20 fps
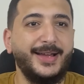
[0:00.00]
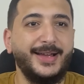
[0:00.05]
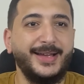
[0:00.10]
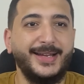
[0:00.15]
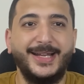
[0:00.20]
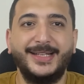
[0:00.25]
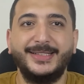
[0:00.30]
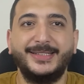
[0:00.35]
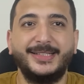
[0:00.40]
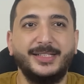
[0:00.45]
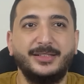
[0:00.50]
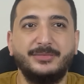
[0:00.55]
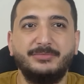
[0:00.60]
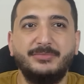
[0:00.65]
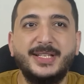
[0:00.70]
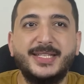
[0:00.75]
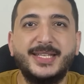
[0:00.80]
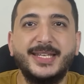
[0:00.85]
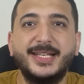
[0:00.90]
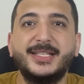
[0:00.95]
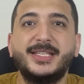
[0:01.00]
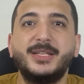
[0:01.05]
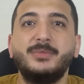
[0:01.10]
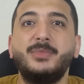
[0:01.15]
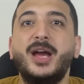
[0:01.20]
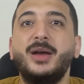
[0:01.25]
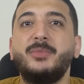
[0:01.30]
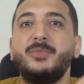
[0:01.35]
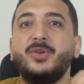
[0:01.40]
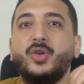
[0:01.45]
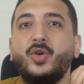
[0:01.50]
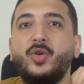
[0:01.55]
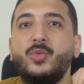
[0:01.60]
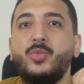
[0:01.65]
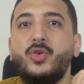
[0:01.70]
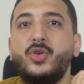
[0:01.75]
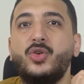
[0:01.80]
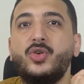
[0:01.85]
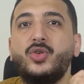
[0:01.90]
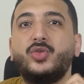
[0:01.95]
يعني مسك زمام
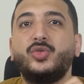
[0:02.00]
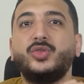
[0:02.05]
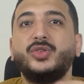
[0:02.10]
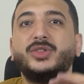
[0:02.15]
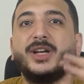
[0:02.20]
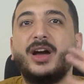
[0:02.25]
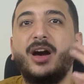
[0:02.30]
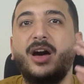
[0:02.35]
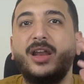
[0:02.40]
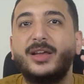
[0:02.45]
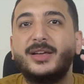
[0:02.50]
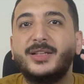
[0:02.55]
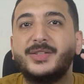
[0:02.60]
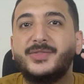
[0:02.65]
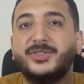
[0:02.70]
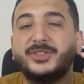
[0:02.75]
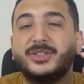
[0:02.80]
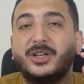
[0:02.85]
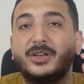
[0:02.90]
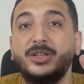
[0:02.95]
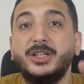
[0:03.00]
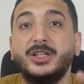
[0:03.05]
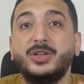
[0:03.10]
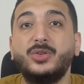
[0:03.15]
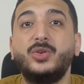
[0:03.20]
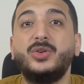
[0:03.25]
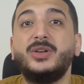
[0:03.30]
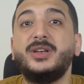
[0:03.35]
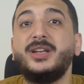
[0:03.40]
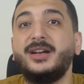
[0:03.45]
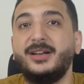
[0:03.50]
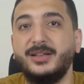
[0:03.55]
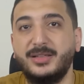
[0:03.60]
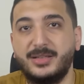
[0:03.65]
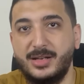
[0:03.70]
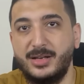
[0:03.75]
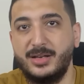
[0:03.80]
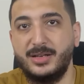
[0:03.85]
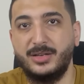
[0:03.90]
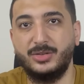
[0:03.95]
الأمور وخلاص في طريقه
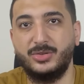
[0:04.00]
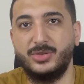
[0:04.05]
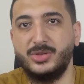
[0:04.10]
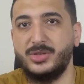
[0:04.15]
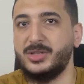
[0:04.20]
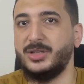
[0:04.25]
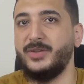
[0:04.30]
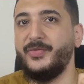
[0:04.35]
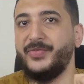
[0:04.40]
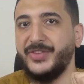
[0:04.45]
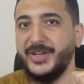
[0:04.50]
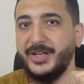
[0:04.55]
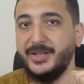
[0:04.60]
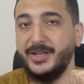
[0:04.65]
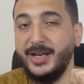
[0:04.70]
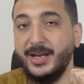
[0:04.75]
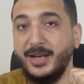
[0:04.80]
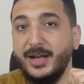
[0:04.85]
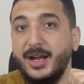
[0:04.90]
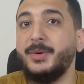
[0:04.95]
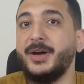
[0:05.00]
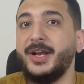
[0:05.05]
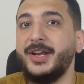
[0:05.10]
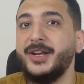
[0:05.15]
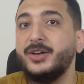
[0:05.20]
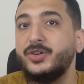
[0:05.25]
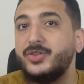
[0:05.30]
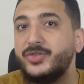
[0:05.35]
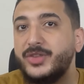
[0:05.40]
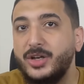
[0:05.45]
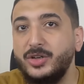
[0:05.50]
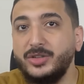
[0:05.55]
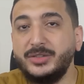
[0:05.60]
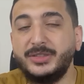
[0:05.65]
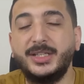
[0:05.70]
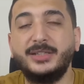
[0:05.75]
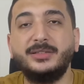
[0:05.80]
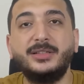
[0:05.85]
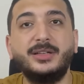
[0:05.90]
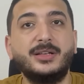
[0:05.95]
لحصار القسطنطينية طبعا احنا كنا
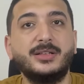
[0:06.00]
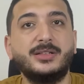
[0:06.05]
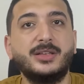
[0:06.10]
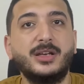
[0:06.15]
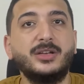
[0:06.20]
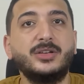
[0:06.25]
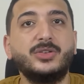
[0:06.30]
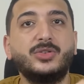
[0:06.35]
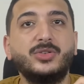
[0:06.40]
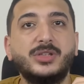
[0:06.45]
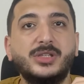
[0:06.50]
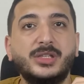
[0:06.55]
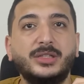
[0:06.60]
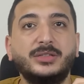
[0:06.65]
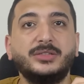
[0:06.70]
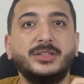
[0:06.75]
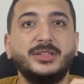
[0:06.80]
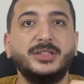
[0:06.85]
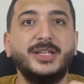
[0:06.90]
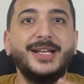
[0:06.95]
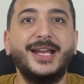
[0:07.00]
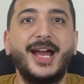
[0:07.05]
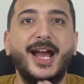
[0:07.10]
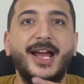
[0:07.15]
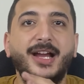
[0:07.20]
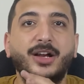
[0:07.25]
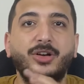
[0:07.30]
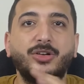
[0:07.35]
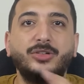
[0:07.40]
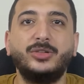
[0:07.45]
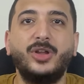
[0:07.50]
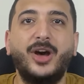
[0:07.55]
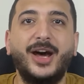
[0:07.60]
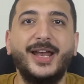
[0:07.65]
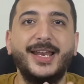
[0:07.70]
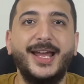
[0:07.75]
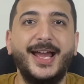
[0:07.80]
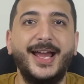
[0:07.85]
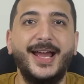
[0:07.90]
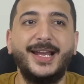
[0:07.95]
قلنا ان حصار القسطنطينية هياخد له
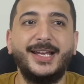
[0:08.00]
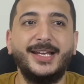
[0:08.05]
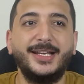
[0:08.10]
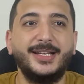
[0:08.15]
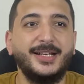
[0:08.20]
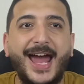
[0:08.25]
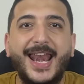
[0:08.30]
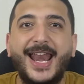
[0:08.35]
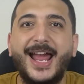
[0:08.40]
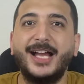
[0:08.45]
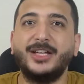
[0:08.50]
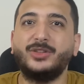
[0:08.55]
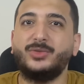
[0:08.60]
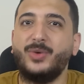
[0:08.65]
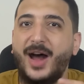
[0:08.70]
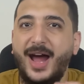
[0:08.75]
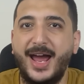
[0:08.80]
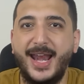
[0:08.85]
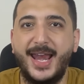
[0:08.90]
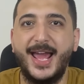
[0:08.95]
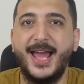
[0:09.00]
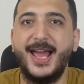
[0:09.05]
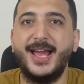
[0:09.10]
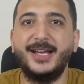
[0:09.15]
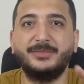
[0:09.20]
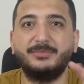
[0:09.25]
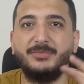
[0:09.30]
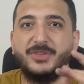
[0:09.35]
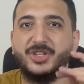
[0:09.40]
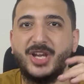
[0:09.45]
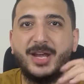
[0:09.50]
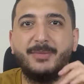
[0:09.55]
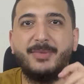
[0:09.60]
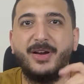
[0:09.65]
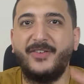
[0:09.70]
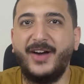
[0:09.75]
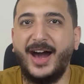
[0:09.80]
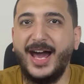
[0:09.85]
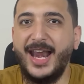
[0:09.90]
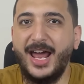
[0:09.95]
على الأقل حلقات وحلقات مش
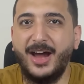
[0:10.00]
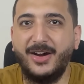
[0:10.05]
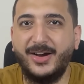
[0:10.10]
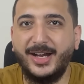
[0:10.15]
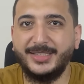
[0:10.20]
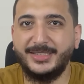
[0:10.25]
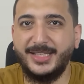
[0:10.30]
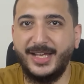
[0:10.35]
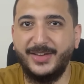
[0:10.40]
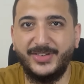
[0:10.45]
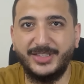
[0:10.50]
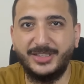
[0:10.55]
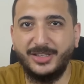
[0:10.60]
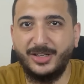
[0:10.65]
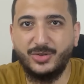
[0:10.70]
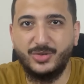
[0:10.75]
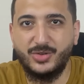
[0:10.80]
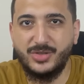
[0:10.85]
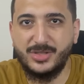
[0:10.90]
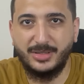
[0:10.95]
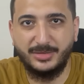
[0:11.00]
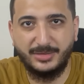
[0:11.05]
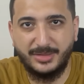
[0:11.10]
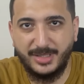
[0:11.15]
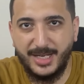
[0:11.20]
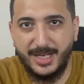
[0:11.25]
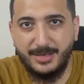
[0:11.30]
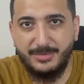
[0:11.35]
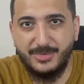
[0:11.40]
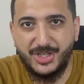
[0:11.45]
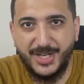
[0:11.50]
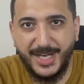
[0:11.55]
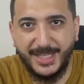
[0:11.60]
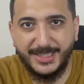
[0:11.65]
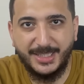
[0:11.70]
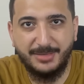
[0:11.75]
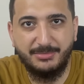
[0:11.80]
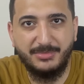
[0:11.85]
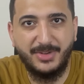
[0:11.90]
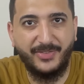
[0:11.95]
هيبقى في حلقة واحدة فتح القسطنطينية مش
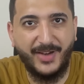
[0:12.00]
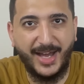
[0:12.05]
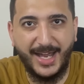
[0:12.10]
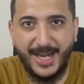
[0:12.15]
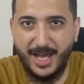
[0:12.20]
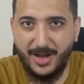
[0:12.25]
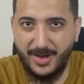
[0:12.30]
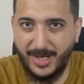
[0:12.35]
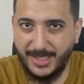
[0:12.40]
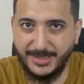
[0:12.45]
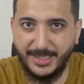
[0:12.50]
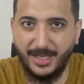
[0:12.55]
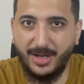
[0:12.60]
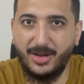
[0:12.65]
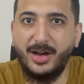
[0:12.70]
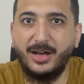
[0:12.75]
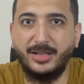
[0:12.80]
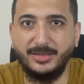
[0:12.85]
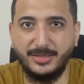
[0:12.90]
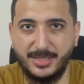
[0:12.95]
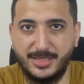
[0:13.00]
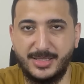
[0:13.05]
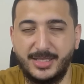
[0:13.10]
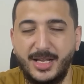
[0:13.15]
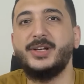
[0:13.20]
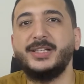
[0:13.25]
هيتم في حلقة واحدة خالص